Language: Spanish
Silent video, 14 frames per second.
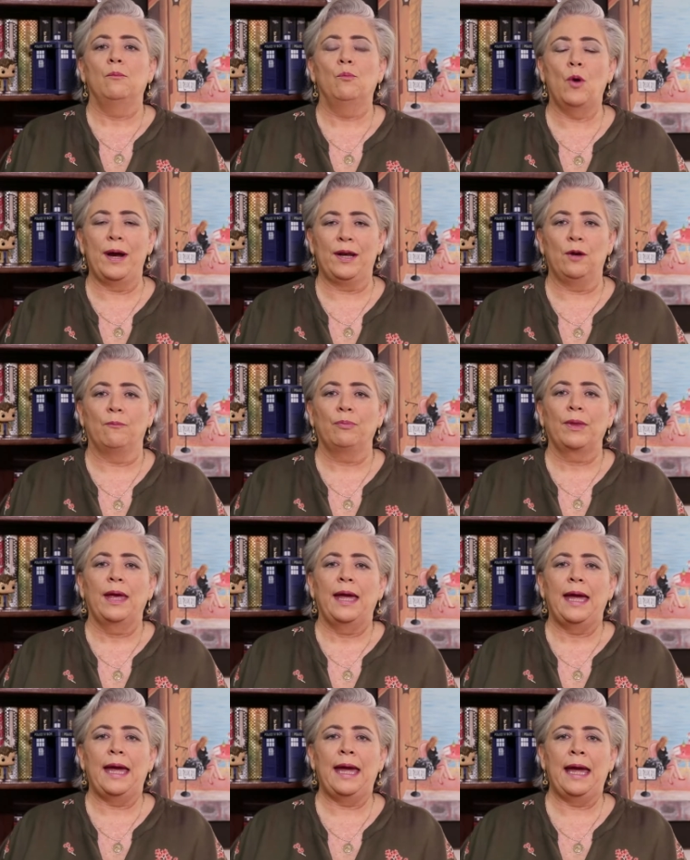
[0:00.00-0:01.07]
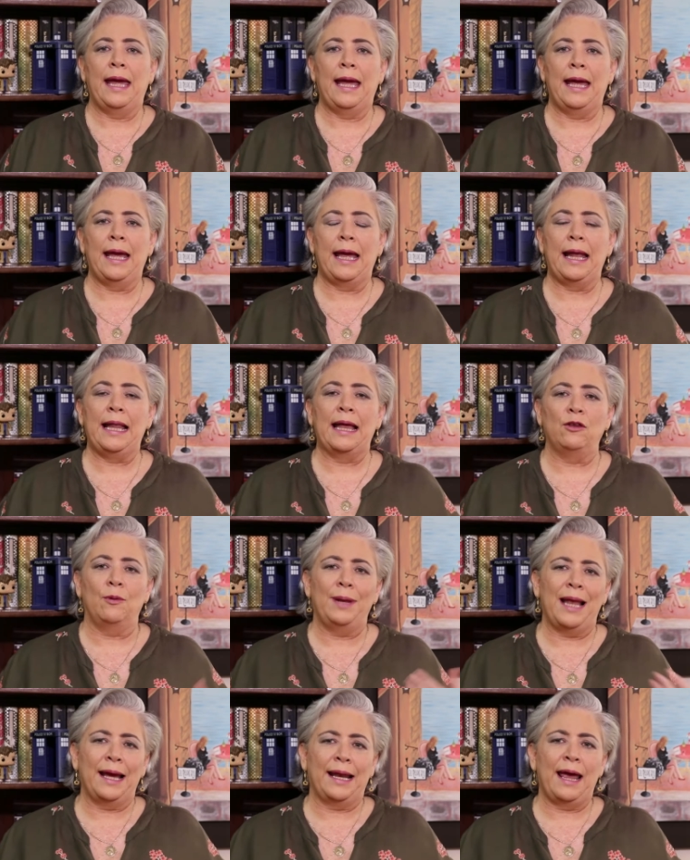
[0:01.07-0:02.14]
Bueno, eh, la
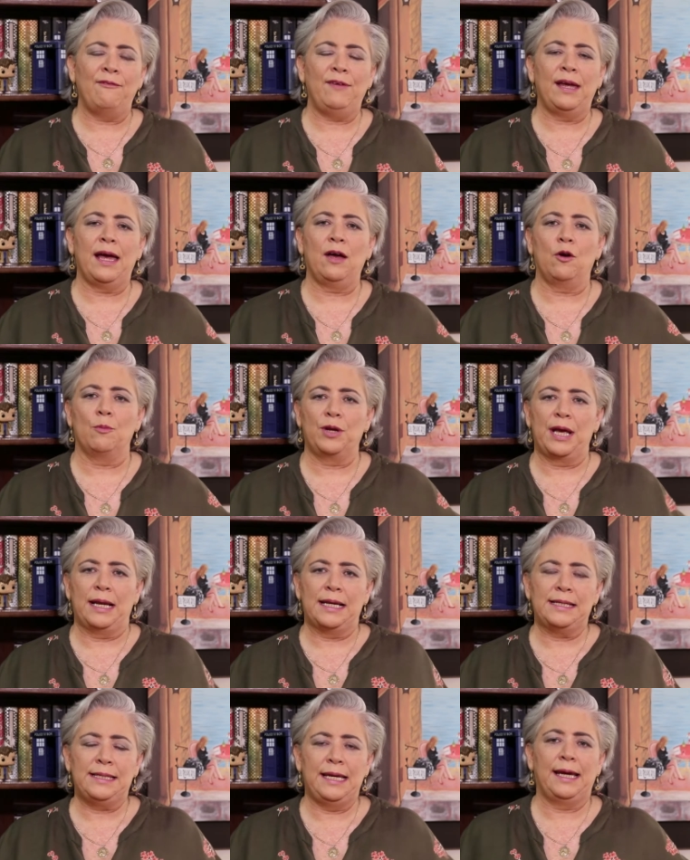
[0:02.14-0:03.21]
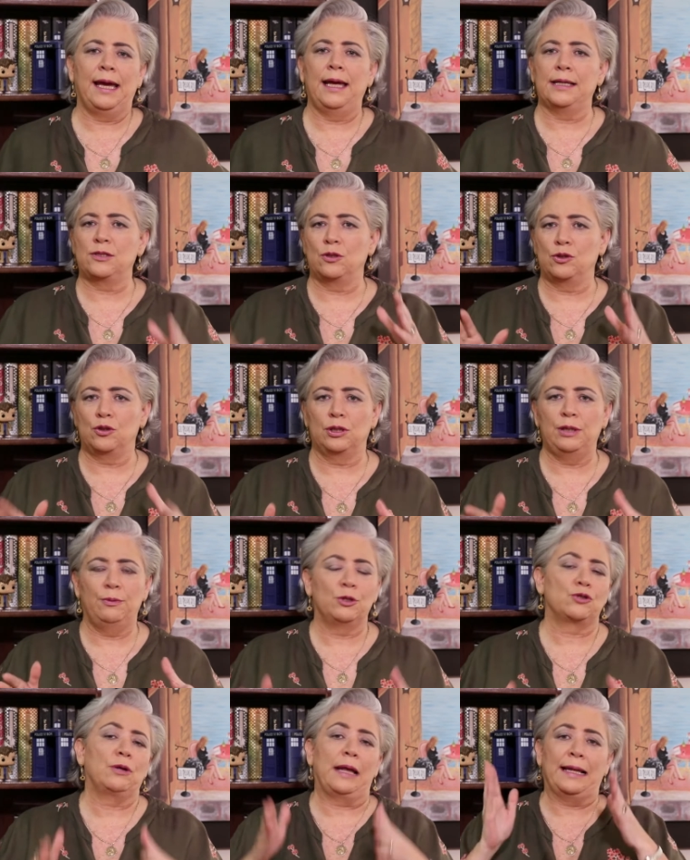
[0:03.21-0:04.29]
novela gráfica, como ya les dije, estos dos
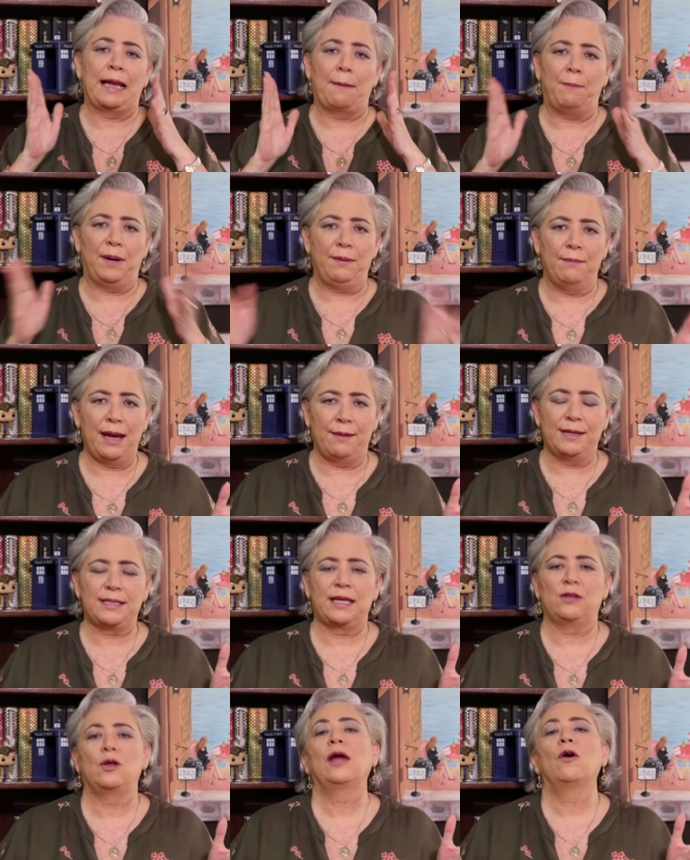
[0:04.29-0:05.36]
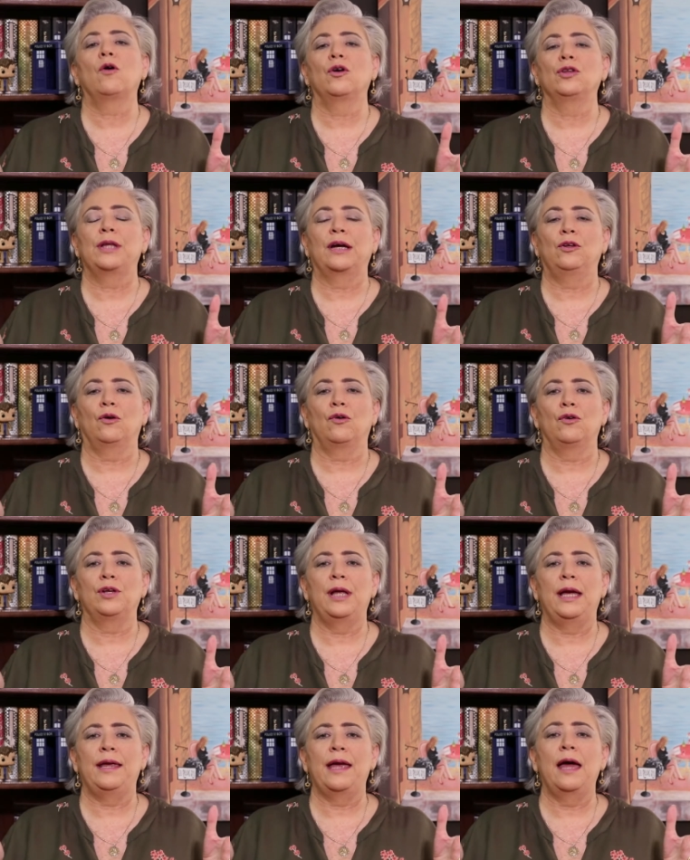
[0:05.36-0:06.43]
libros es la primera vez que tengo contacto
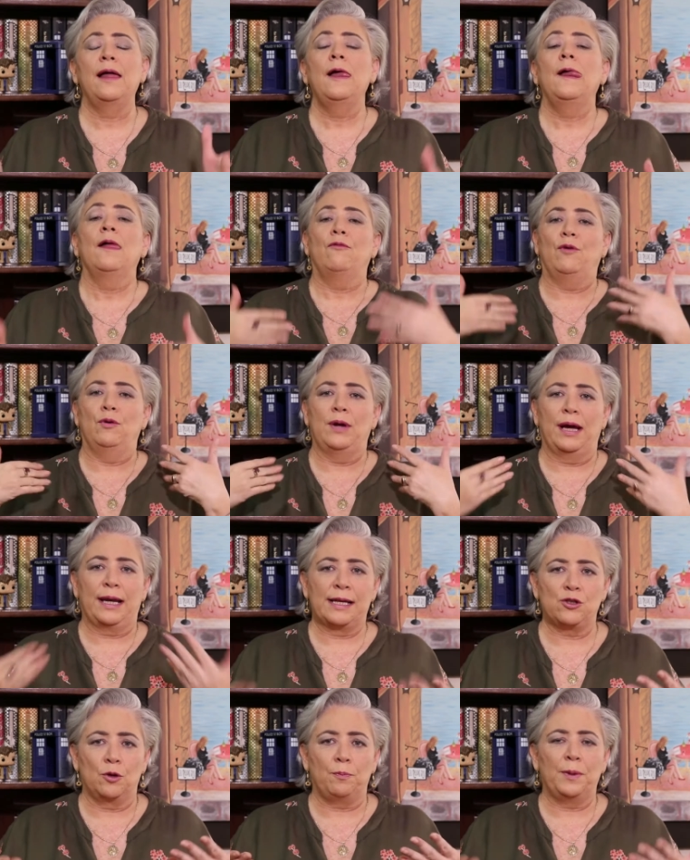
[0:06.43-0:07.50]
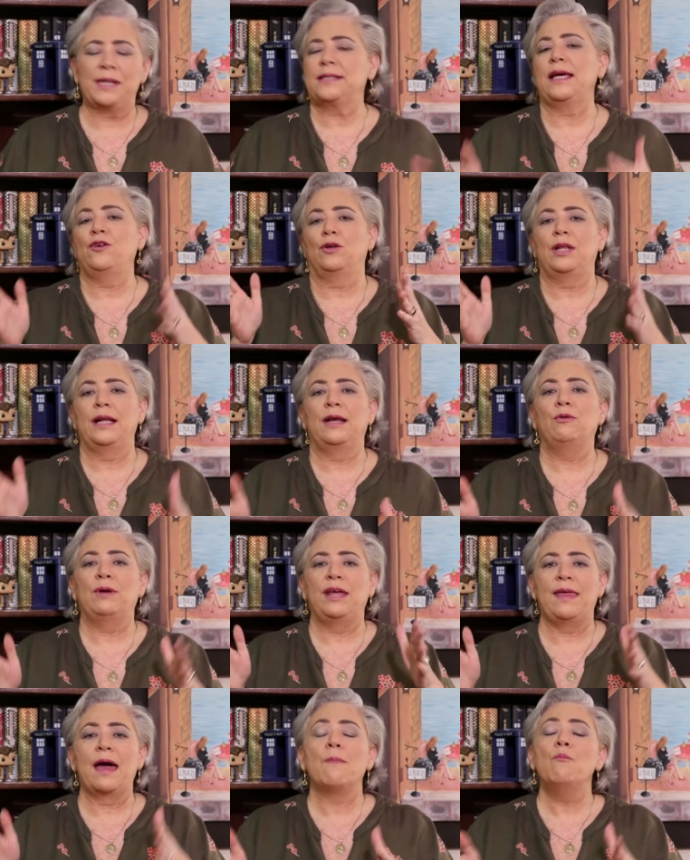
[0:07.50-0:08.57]
con ella. Fue una gran sorpresa. Yo tenía
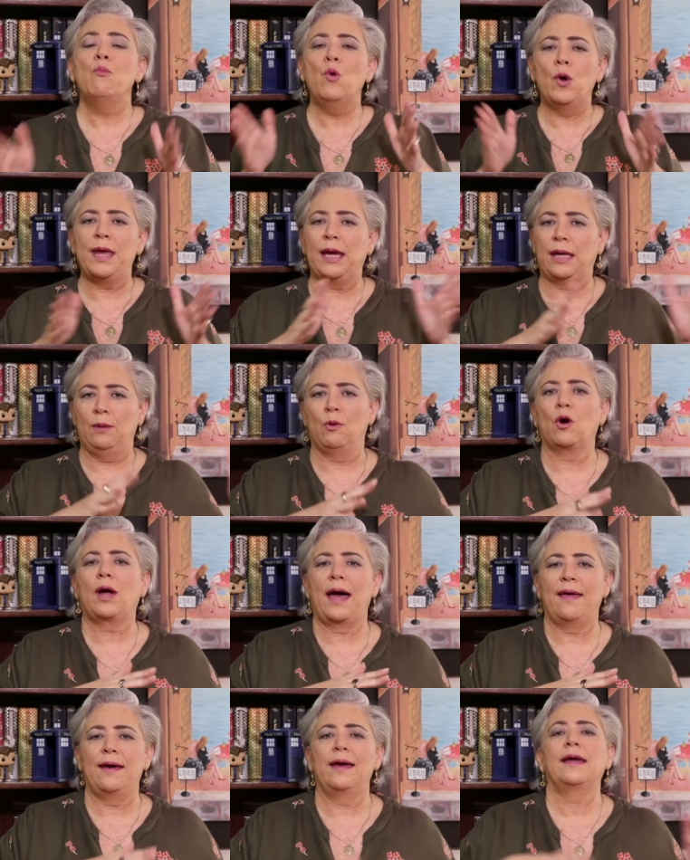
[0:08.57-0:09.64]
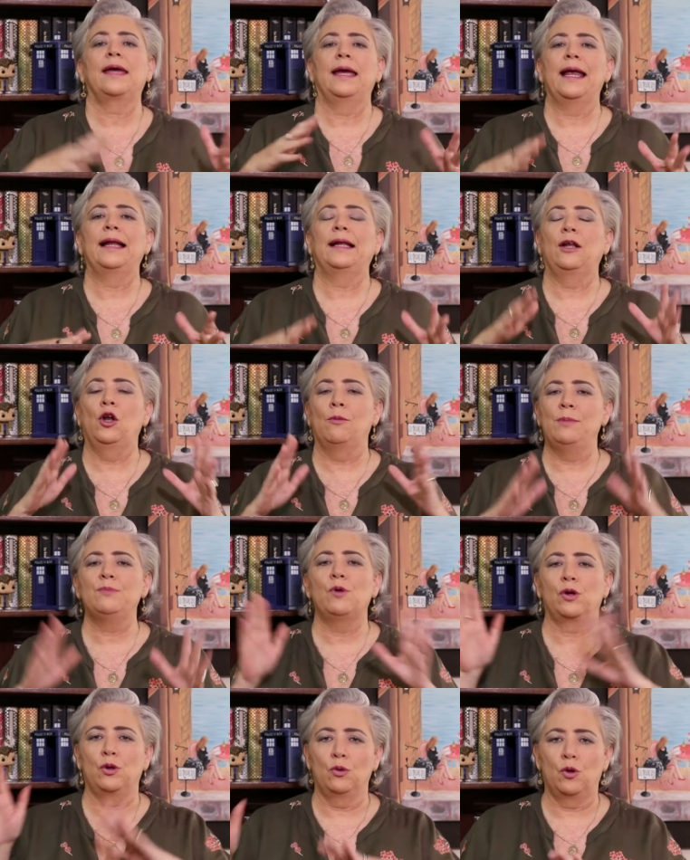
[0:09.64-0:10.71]
una idea muy equivocada de que eran lo
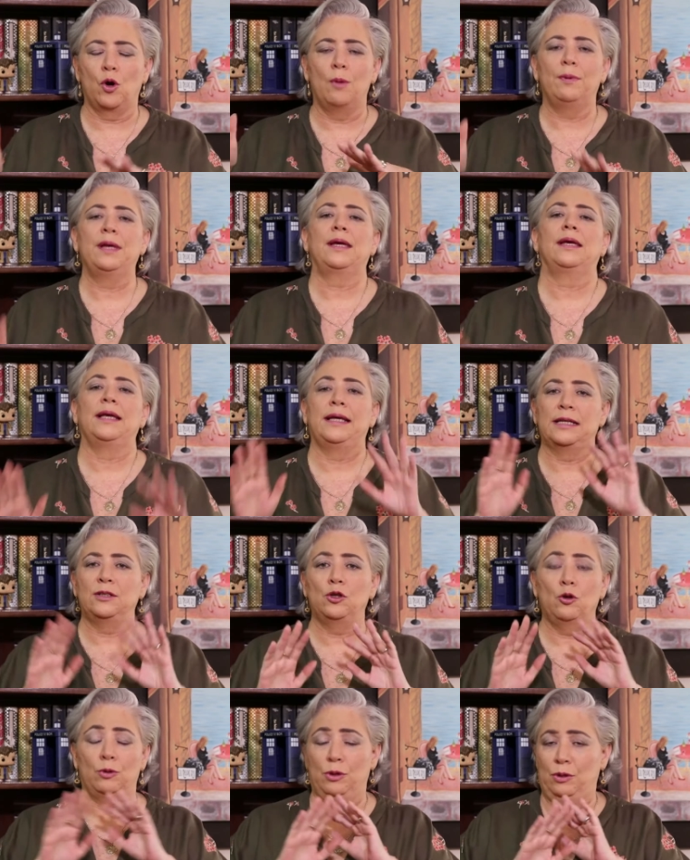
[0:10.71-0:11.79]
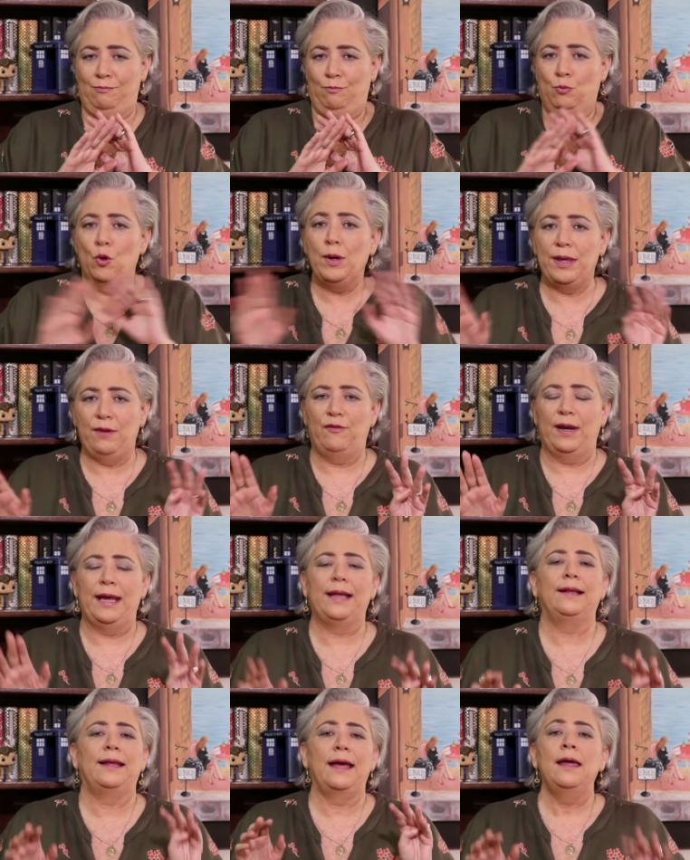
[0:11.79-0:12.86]
mismo que un cómic y es muy
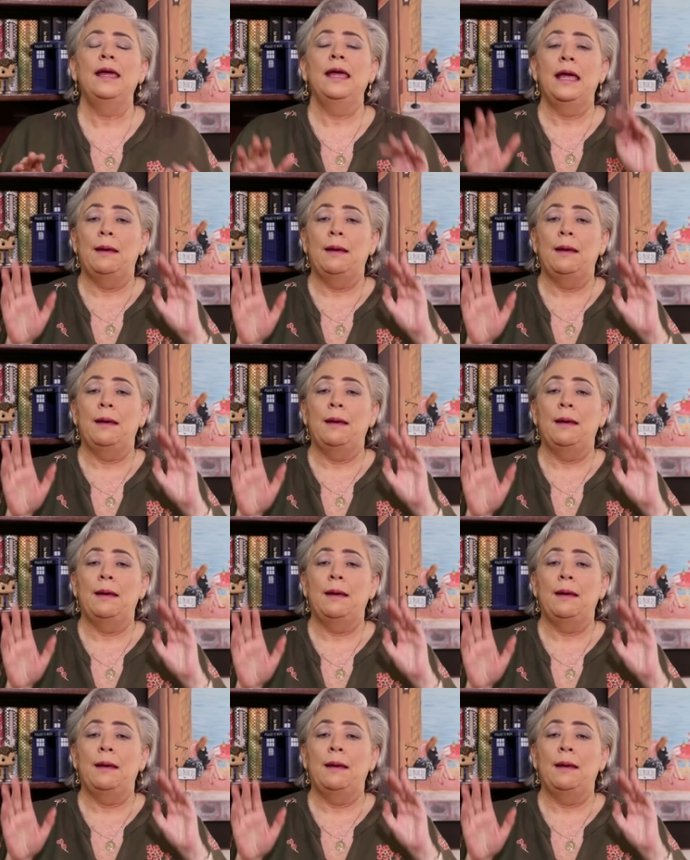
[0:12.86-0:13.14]
diferente.